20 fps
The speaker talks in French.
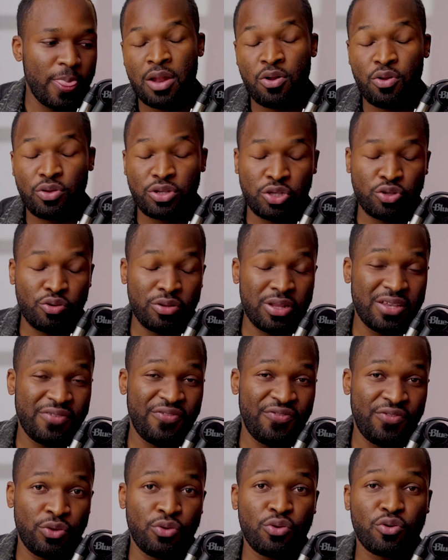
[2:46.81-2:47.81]
Alors ce sont
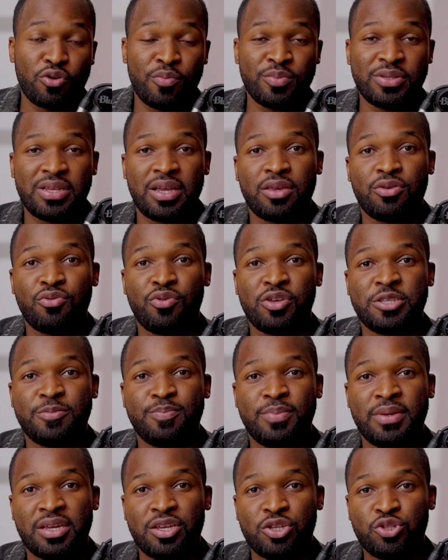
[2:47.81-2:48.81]
des figures comme ça qui ont
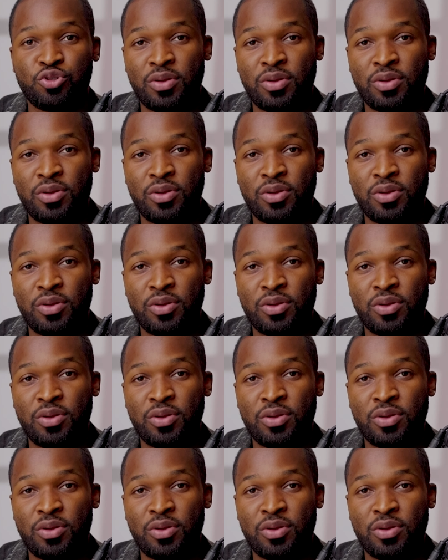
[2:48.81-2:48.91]
inspiré